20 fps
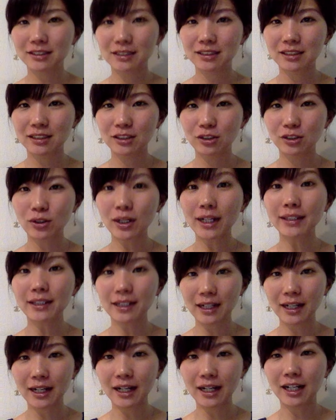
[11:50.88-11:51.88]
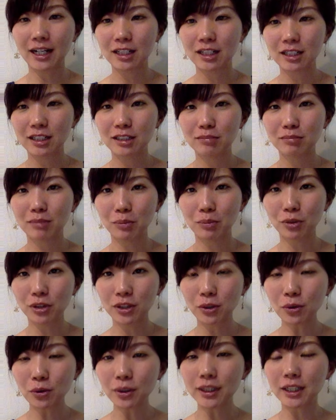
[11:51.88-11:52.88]
の方が、まあ、持っ
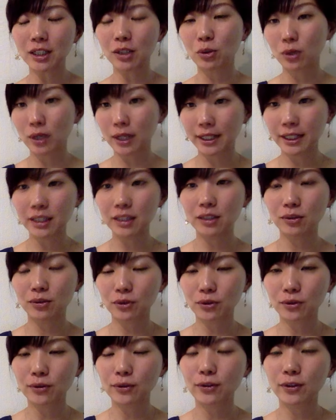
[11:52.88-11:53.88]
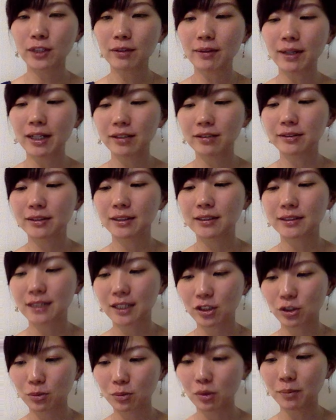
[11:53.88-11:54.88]
ておいた方がいいっていうところではあるんです
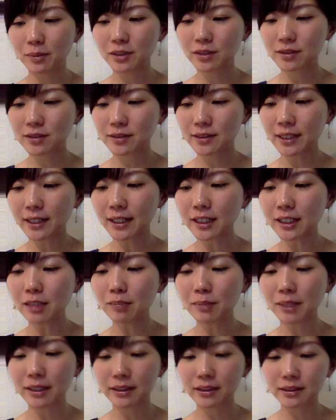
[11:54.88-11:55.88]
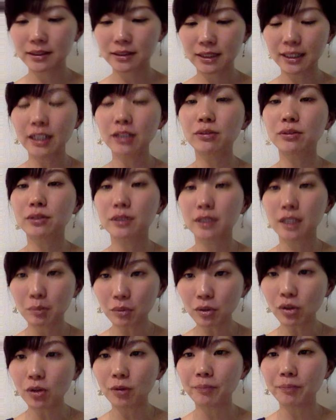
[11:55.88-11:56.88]
けども、別にサラリーマンじゃなくて
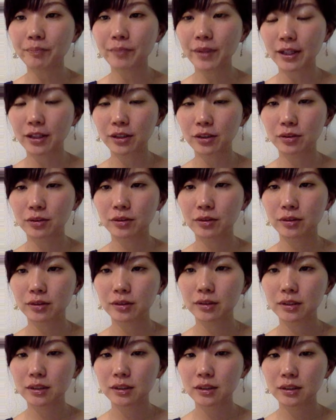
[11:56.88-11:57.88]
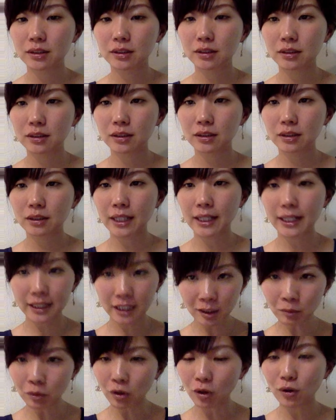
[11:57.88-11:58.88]
もあの誰
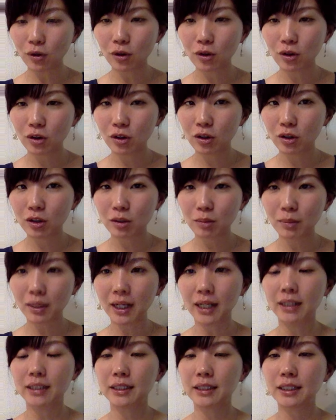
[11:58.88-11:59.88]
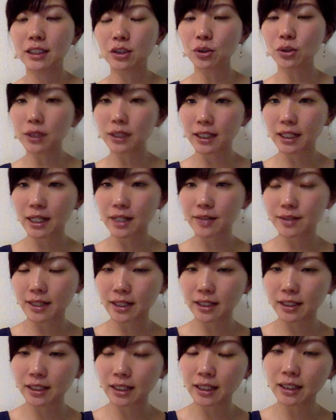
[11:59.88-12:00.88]
でも、まあ、一人で
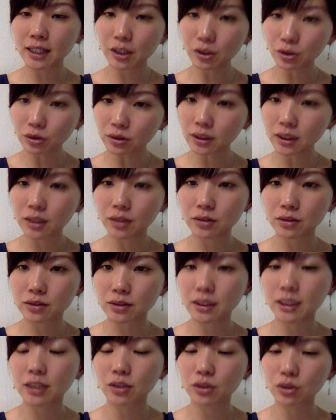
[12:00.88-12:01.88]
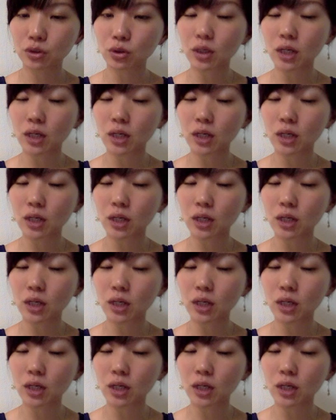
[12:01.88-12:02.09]
稼いでいけるっていうスキルとか